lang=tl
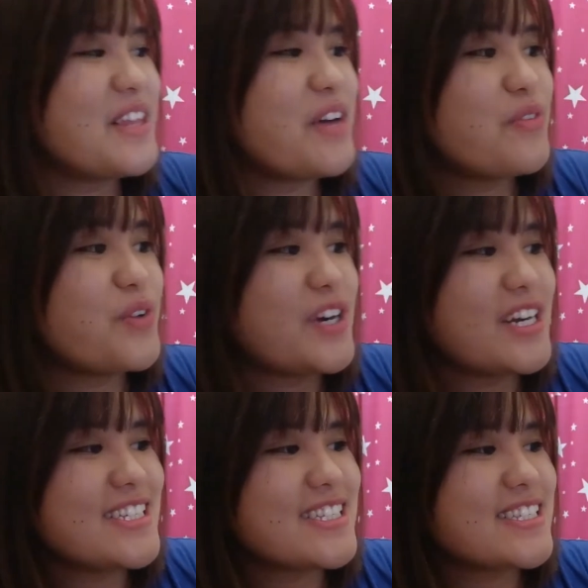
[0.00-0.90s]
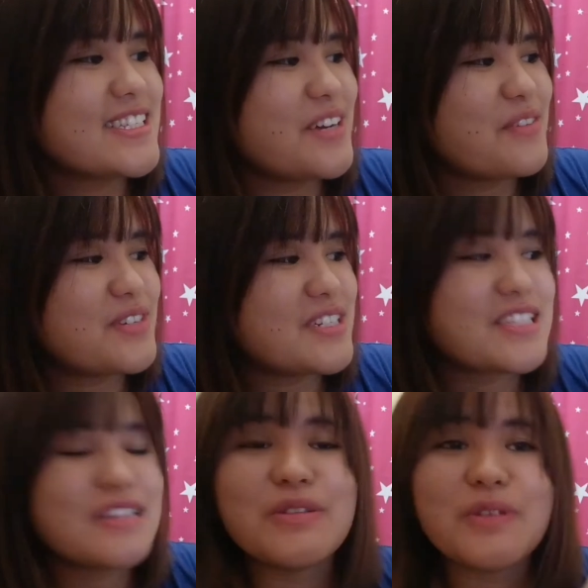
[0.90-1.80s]
the forest a
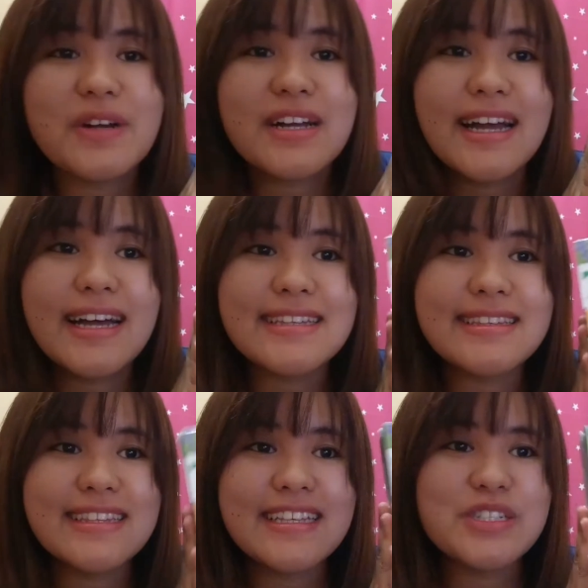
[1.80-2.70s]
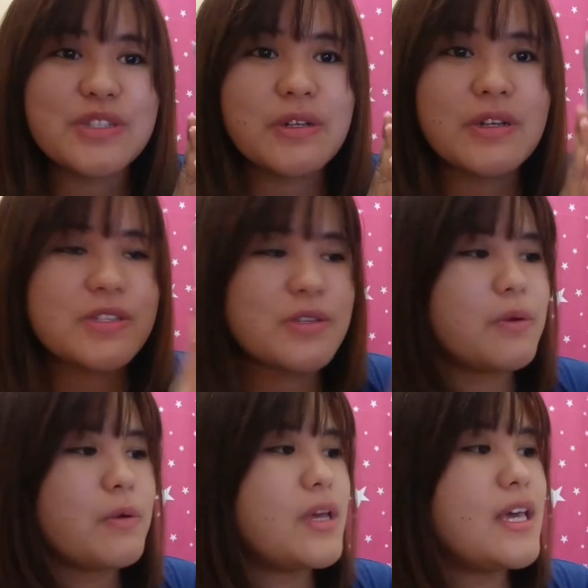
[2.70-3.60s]
first look at nature so
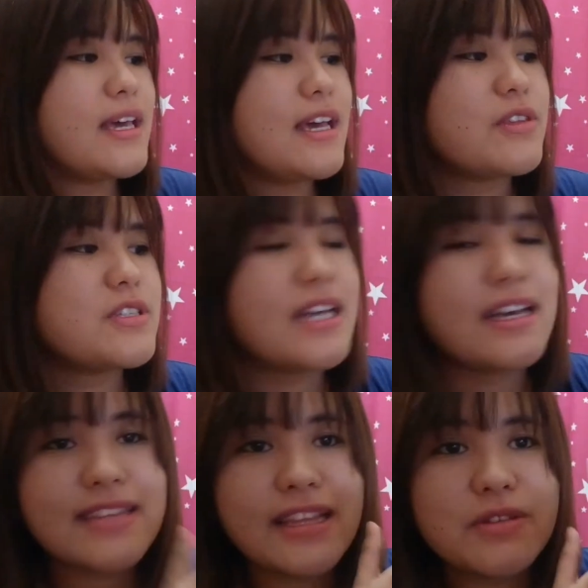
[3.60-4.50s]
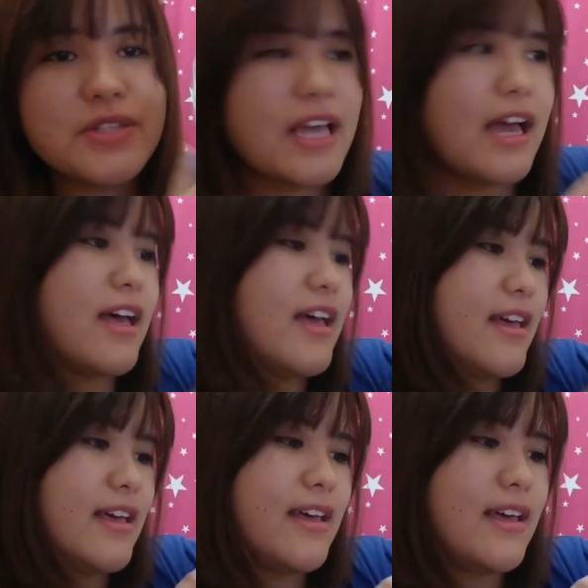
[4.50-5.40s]
ito siya tatlo siya
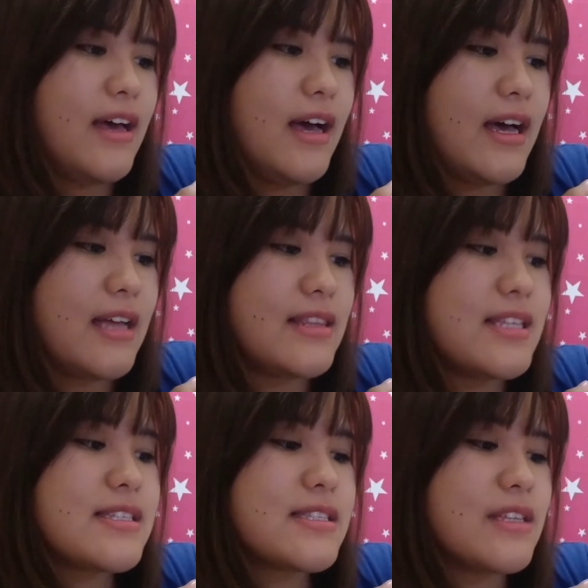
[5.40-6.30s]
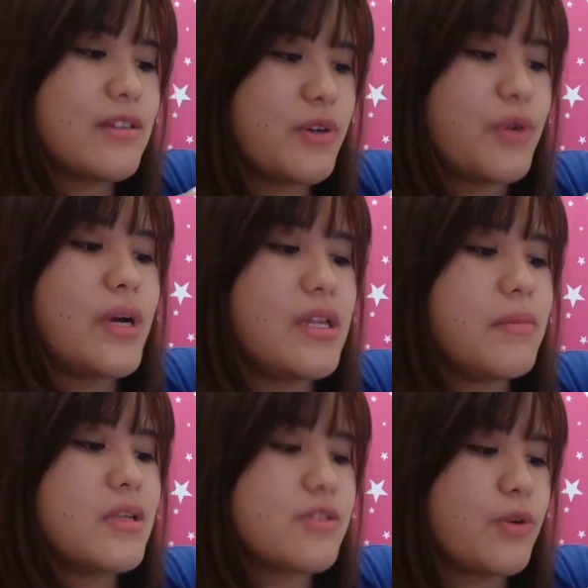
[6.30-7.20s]
uh, things that grow
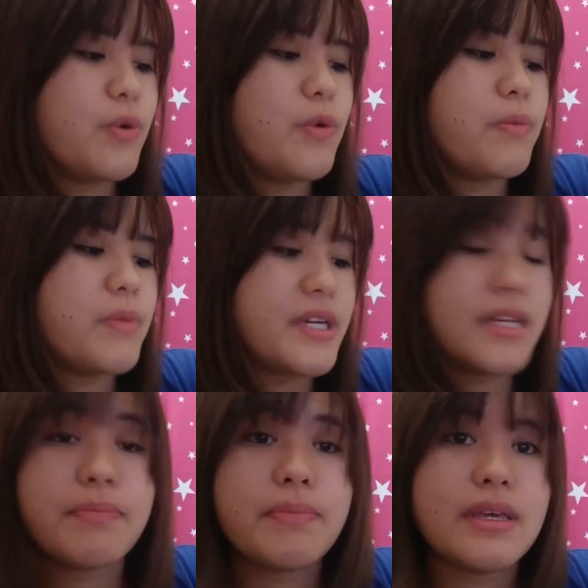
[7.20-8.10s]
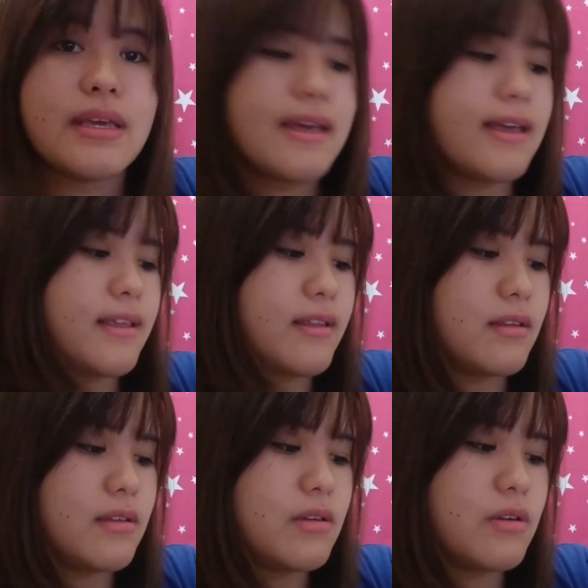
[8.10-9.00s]
animals home creepy
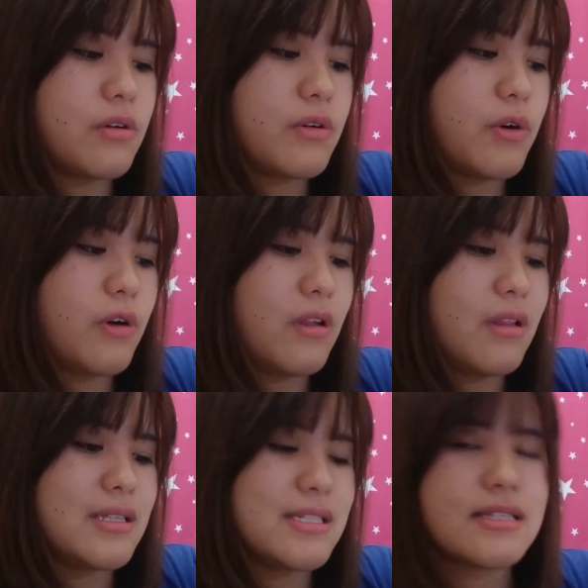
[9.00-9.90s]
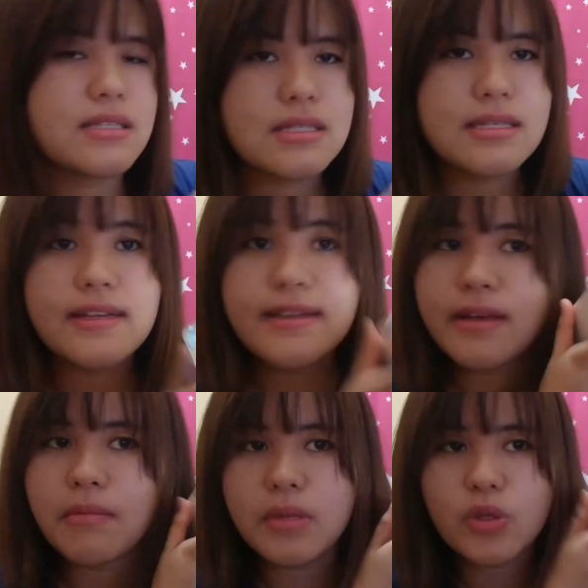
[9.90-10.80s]
and crawlies
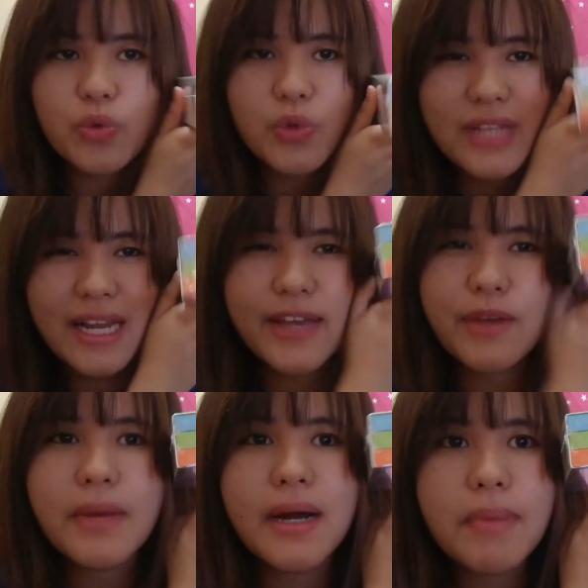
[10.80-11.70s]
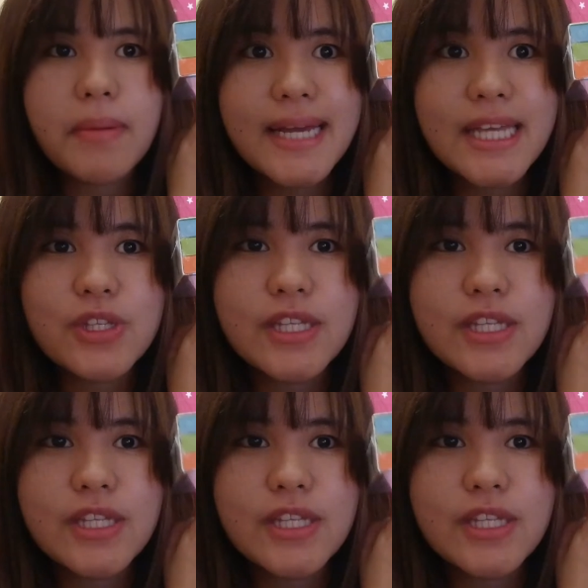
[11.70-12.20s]
ito talaga yung mga pamangkin